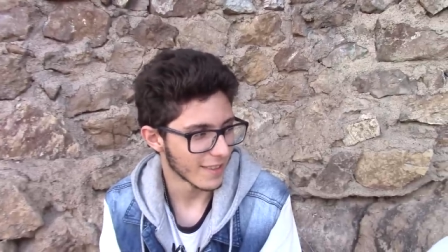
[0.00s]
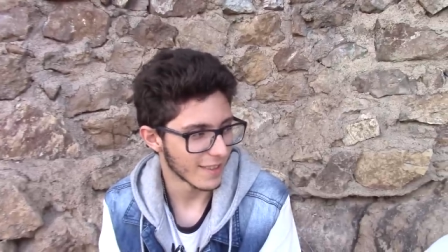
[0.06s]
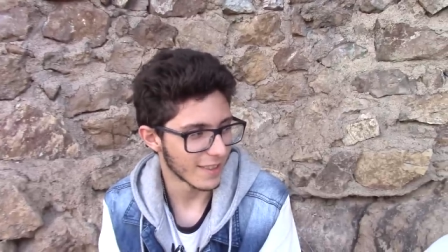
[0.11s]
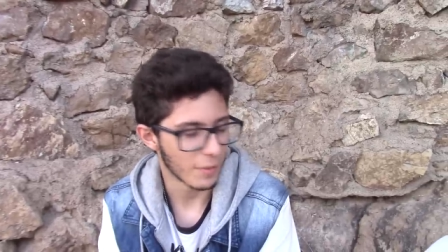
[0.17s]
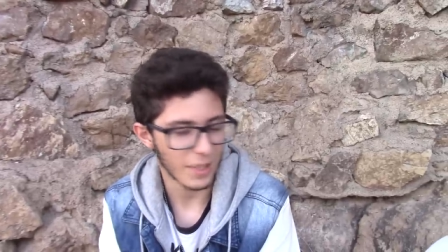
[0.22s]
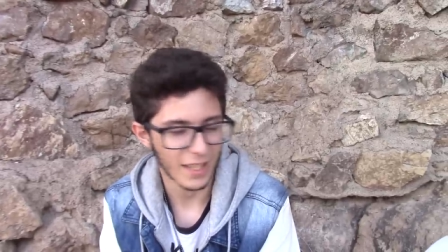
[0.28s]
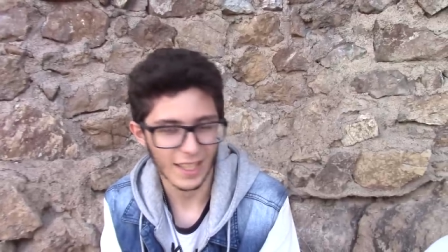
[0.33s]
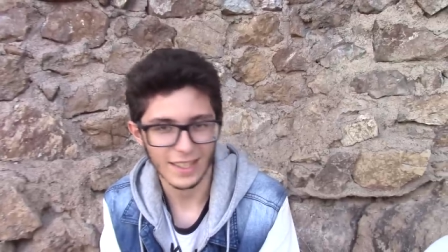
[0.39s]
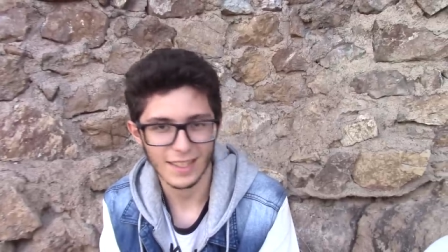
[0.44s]

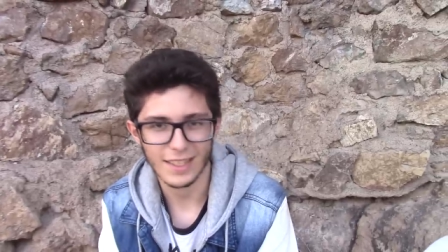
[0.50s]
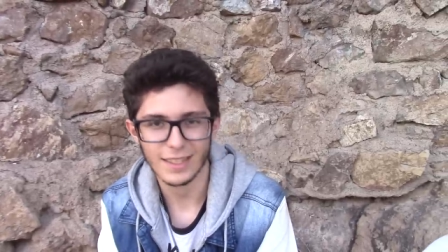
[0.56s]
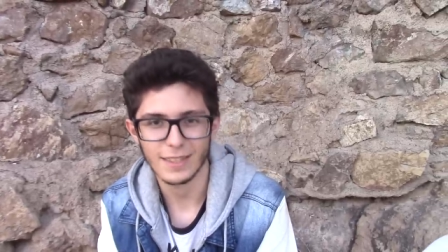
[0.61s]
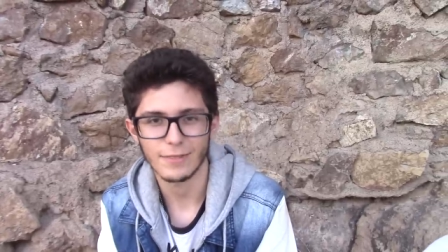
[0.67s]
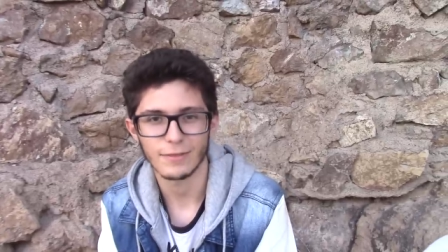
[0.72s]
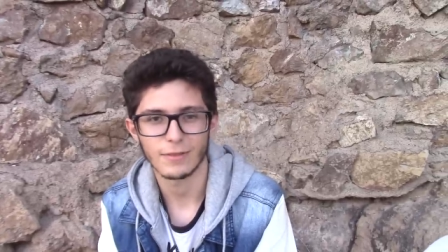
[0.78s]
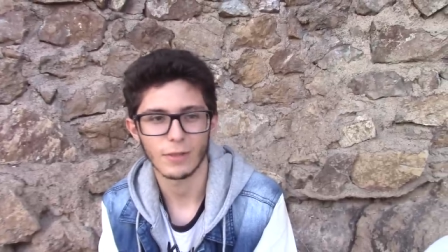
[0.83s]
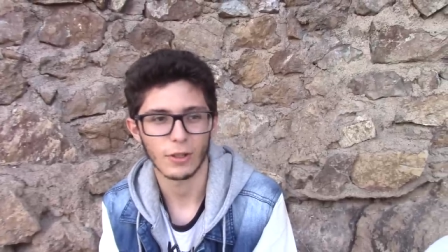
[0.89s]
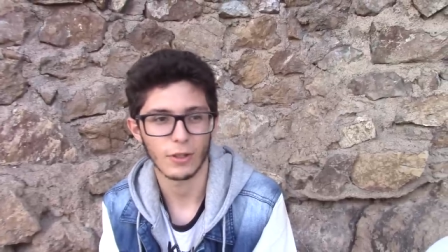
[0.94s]
de migrante,
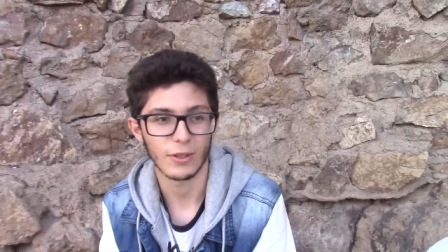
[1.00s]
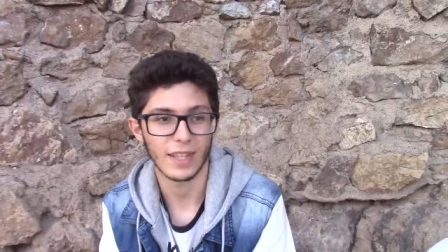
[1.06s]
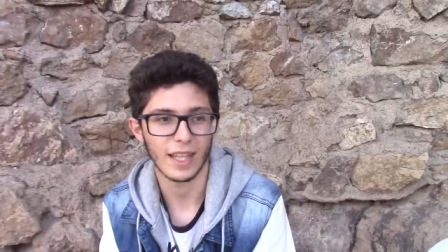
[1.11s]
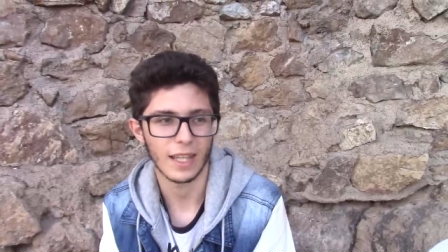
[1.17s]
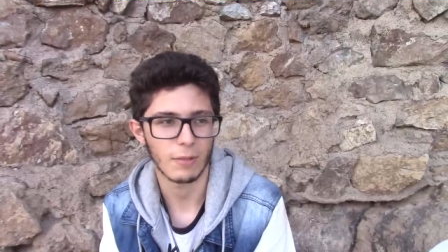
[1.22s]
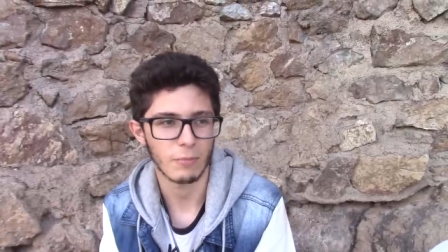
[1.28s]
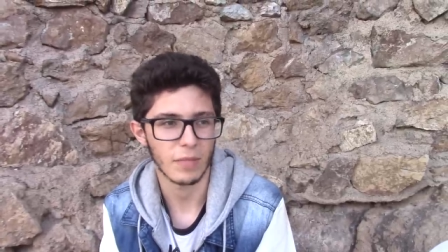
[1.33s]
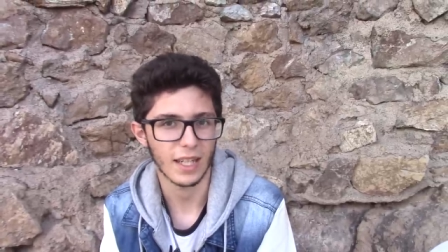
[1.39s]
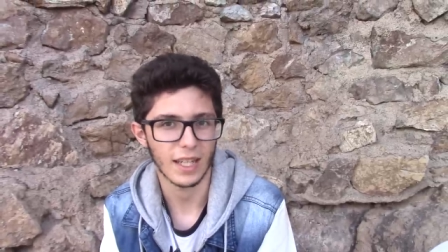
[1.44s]
o
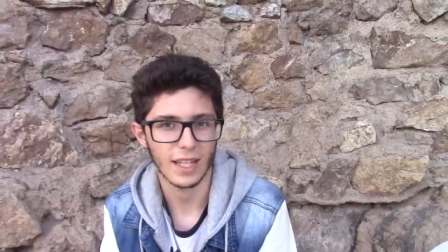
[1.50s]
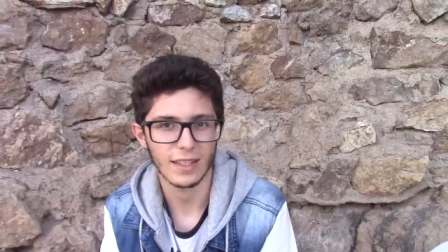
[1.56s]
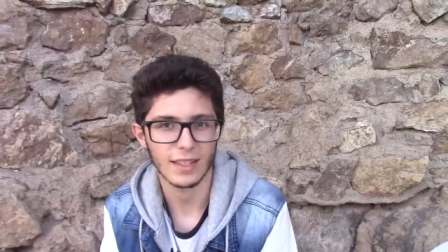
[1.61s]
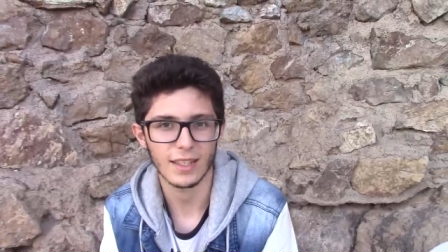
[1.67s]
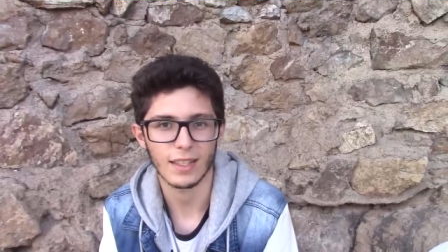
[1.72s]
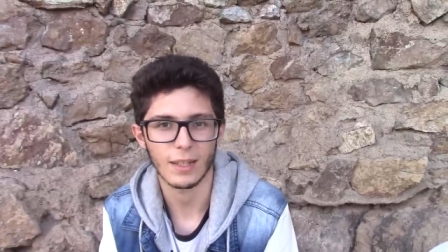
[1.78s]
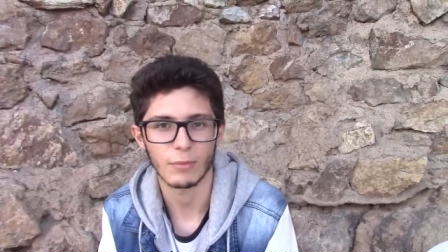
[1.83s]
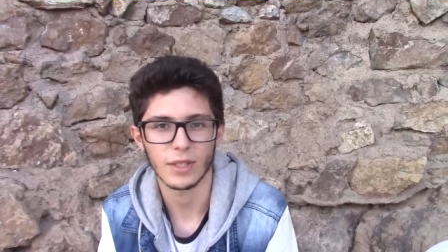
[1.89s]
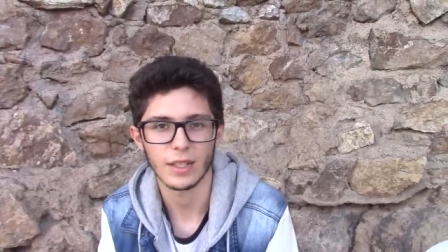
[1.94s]
de
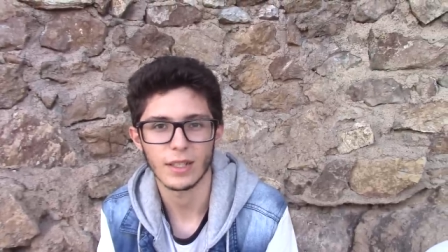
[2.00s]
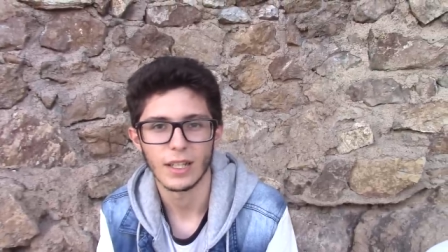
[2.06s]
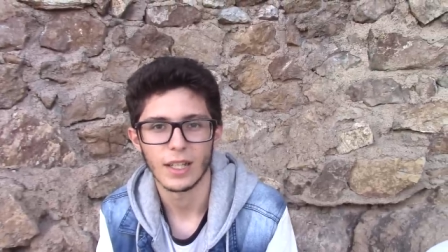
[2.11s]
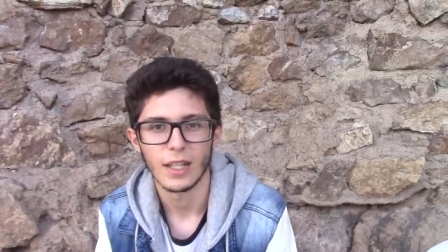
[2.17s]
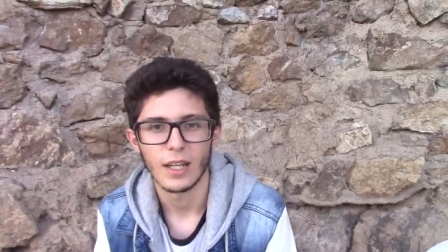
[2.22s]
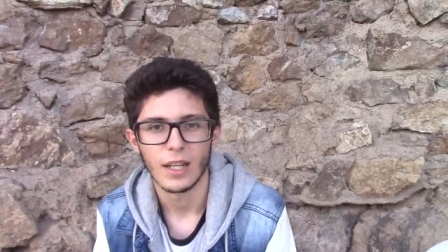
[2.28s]
inmigrante también,